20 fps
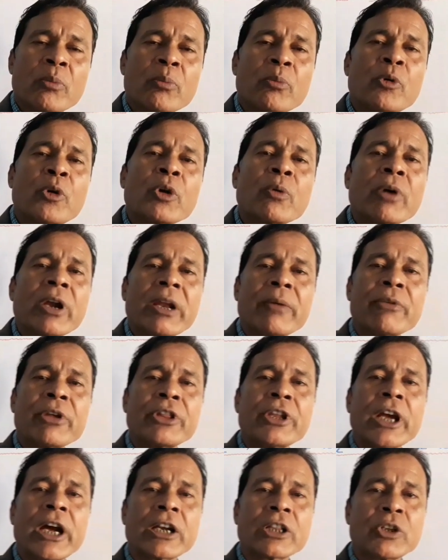बोर्ड वाले
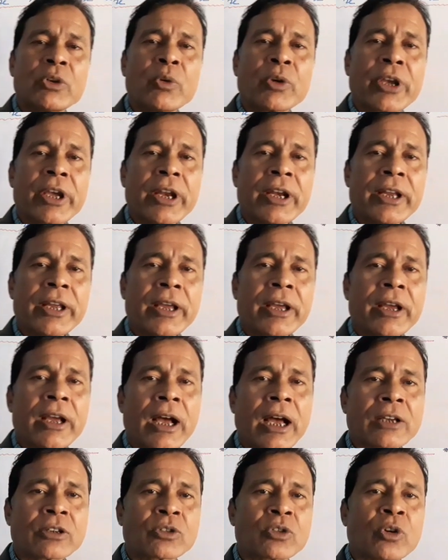विद्यार्थियों के लिए
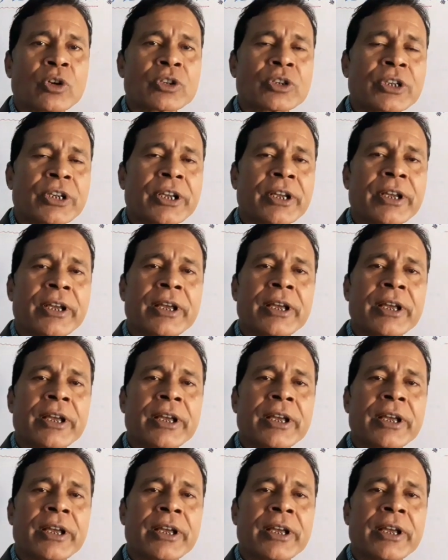खास तौर से